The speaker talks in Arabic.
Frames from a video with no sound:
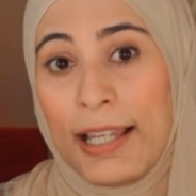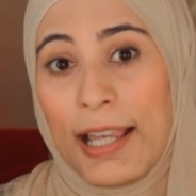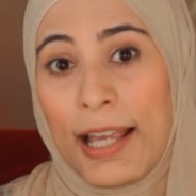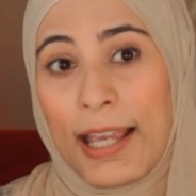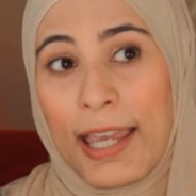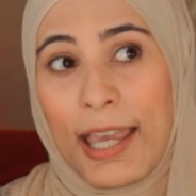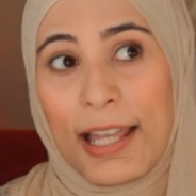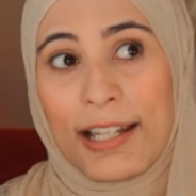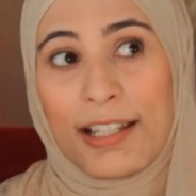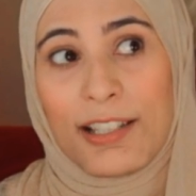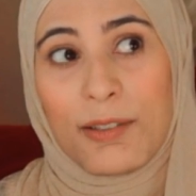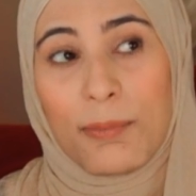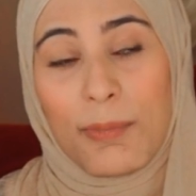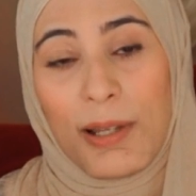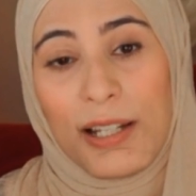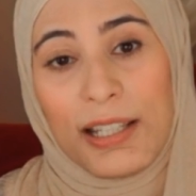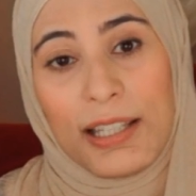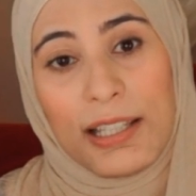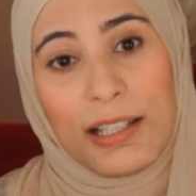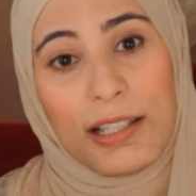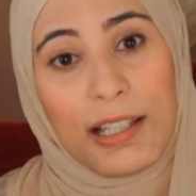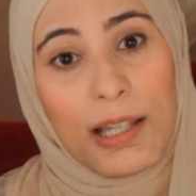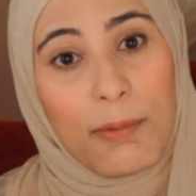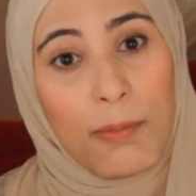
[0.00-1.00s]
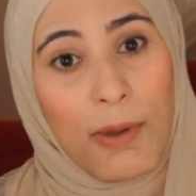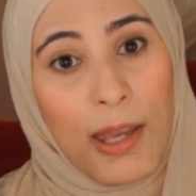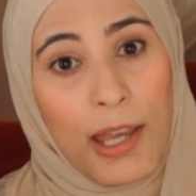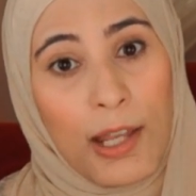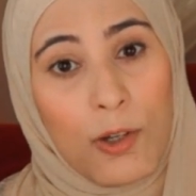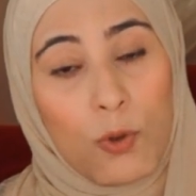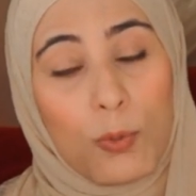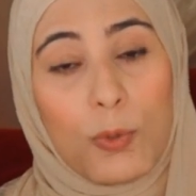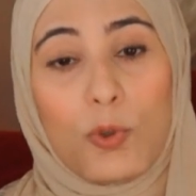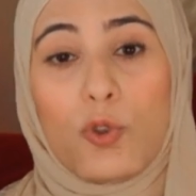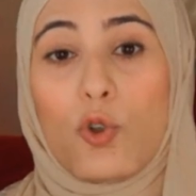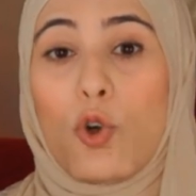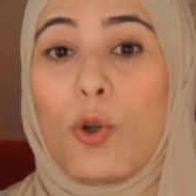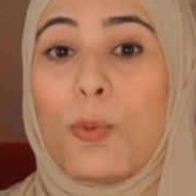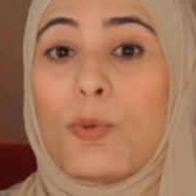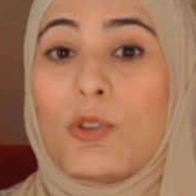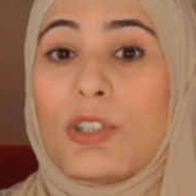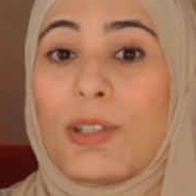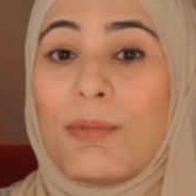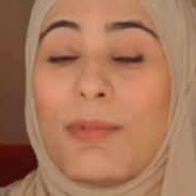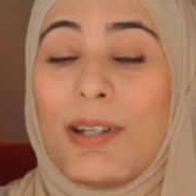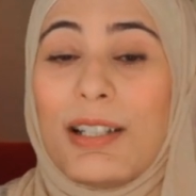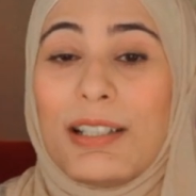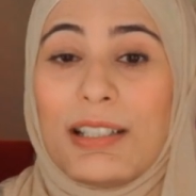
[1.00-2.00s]
هي كانت ملكة جمال
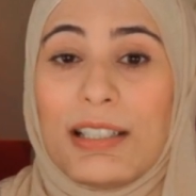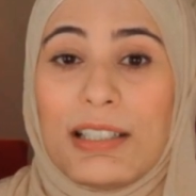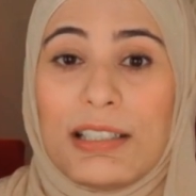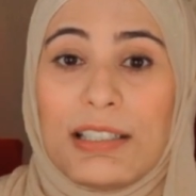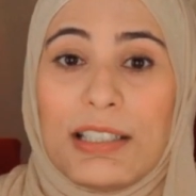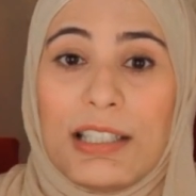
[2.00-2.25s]
وبتروح مسابقات